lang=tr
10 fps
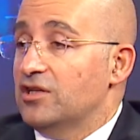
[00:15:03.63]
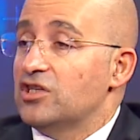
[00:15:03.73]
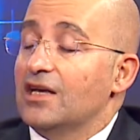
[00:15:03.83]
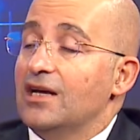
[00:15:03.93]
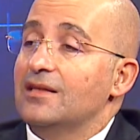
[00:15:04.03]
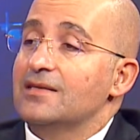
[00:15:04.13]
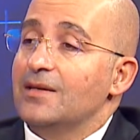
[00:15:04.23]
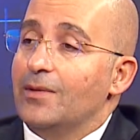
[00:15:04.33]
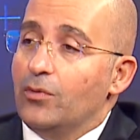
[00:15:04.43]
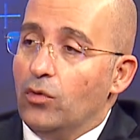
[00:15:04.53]
Şikayete
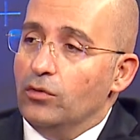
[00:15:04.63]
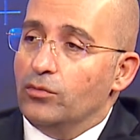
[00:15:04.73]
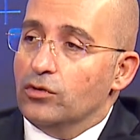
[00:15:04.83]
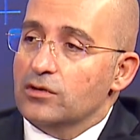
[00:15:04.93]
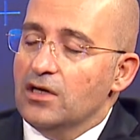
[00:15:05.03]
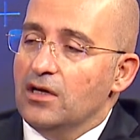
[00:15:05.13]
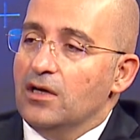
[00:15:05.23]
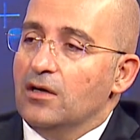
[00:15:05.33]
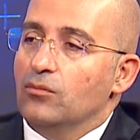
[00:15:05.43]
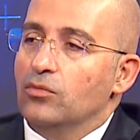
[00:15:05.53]
sebep olmuyorsa
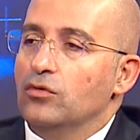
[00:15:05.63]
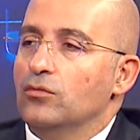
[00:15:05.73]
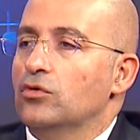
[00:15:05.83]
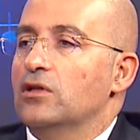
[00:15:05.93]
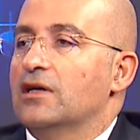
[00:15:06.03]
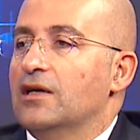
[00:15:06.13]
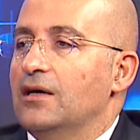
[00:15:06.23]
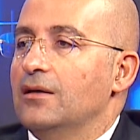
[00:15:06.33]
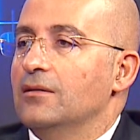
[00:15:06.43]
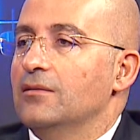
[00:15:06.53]
bunun mutlaka
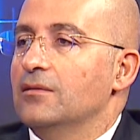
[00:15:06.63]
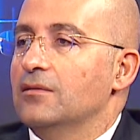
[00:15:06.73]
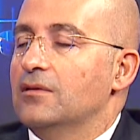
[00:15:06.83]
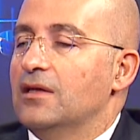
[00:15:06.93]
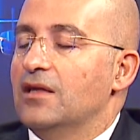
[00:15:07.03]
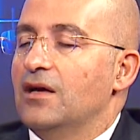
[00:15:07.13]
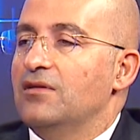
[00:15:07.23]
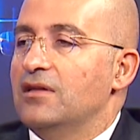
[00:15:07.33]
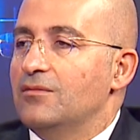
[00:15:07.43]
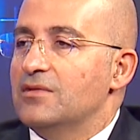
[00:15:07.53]
e,
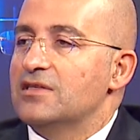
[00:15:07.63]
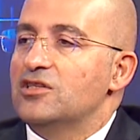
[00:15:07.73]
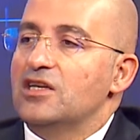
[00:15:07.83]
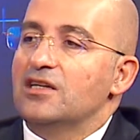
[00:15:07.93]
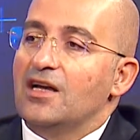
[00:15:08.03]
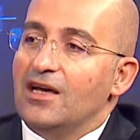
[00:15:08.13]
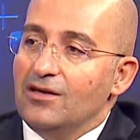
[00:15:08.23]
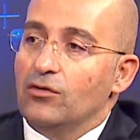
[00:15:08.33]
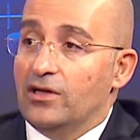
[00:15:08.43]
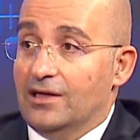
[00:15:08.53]
tedavi edilmesi,
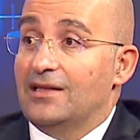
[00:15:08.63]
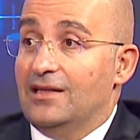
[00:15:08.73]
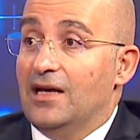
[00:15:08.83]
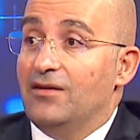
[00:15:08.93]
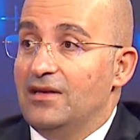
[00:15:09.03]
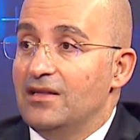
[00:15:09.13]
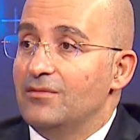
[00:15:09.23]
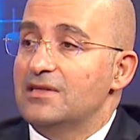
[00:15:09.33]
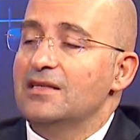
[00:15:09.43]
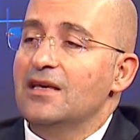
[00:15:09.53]
cerrahi olarak tedavi
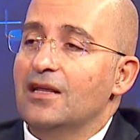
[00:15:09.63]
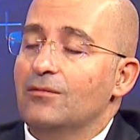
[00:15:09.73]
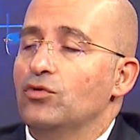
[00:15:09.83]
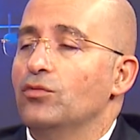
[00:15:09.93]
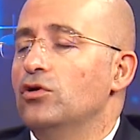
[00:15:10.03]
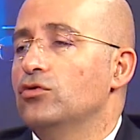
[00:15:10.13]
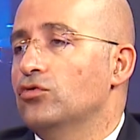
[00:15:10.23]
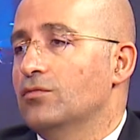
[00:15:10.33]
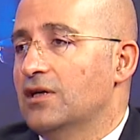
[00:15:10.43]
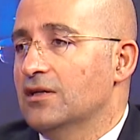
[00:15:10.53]
edilmesi gerekmiyor. Böyle
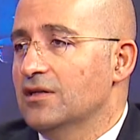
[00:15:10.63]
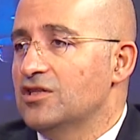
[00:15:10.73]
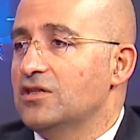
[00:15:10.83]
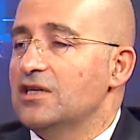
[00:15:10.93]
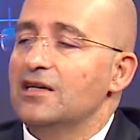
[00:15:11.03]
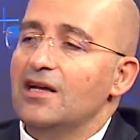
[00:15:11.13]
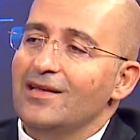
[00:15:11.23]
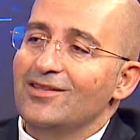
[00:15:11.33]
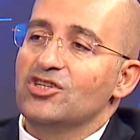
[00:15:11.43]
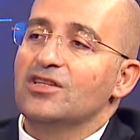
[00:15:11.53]
durumlarda
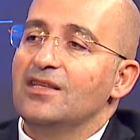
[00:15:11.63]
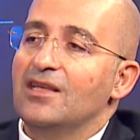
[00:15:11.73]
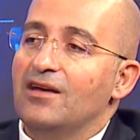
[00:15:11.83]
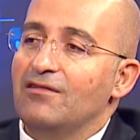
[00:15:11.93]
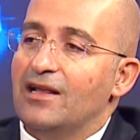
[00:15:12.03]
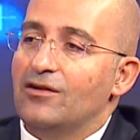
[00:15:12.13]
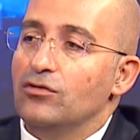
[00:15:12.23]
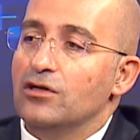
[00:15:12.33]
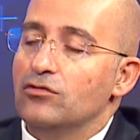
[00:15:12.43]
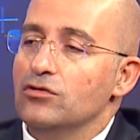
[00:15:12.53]
cerrahi dışı tedaviler
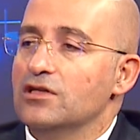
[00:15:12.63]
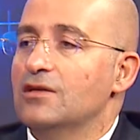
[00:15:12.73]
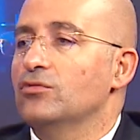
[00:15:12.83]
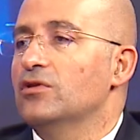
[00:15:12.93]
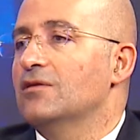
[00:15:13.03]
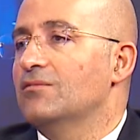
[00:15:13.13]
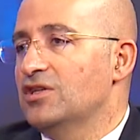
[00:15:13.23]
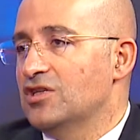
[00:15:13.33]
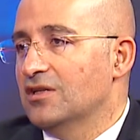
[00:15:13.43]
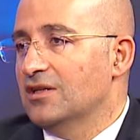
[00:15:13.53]
öneriyoruz ki bunların
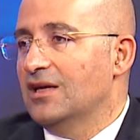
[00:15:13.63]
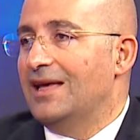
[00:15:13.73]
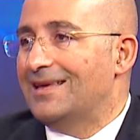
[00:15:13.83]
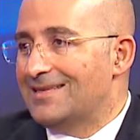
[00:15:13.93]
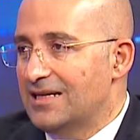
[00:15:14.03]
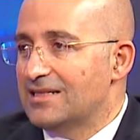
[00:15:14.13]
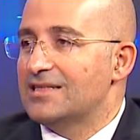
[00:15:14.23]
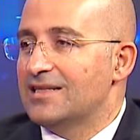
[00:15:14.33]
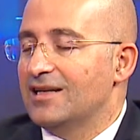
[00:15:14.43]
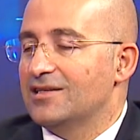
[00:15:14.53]
başında da
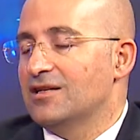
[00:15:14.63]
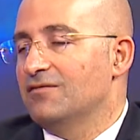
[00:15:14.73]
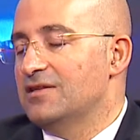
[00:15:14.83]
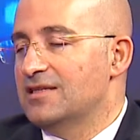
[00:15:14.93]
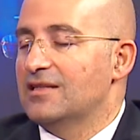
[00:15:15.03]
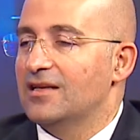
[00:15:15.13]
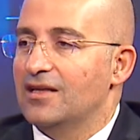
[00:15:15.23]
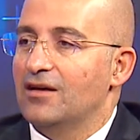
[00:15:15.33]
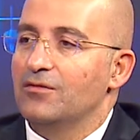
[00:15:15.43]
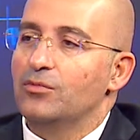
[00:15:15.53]
egzersizler işte fizik
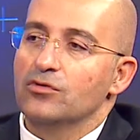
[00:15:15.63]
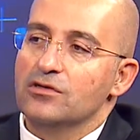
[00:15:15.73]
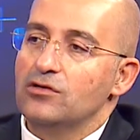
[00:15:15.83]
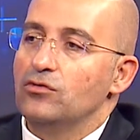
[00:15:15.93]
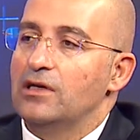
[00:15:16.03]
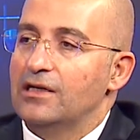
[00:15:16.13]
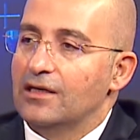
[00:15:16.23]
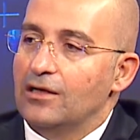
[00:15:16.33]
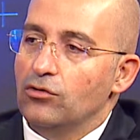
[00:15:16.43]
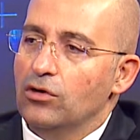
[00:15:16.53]
tedavi prosedürleri
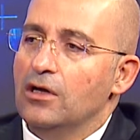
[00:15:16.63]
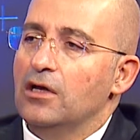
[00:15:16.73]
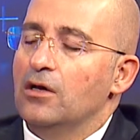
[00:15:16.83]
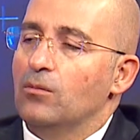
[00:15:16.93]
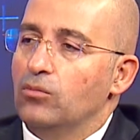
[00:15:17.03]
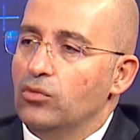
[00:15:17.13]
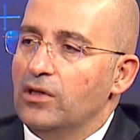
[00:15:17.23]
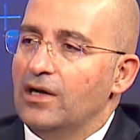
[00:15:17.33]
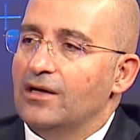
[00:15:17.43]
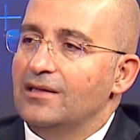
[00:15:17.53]
geliyor.
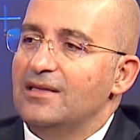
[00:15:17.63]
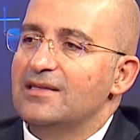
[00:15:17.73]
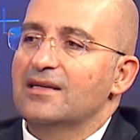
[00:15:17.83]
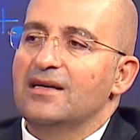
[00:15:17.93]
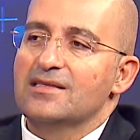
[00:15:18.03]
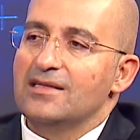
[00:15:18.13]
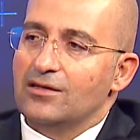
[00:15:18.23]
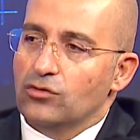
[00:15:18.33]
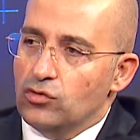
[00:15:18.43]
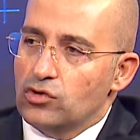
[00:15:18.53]
Bunlarla diz
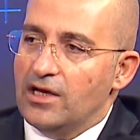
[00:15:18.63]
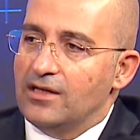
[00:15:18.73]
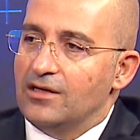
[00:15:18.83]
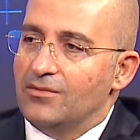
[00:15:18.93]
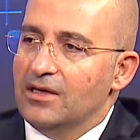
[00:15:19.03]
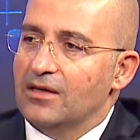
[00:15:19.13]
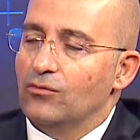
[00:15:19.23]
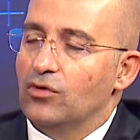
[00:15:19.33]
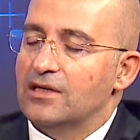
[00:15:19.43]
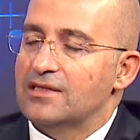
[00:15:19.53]
kaslarını güçlendirmek
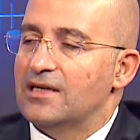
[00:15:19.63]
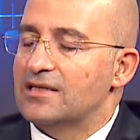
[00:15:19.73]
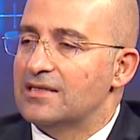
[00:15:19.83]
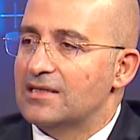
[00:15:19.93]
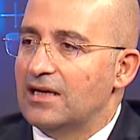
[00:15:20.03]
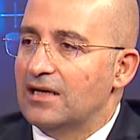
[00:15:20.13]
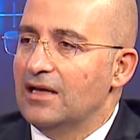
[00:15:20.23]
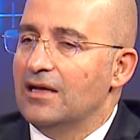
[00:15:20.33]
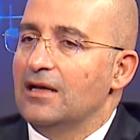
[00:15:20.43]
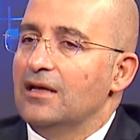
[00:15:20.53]
bu egzersizlerle.